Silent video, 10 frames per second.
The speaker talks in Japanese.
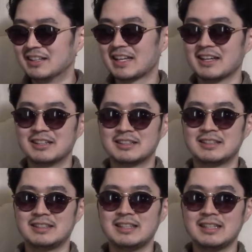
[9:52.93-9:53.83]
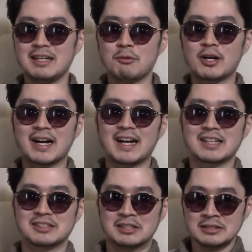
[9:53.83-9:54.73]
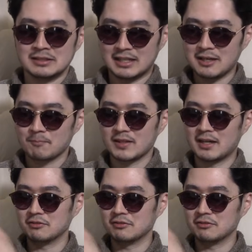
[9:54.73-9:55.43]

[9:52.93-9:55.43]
ね、にもかかわらずね、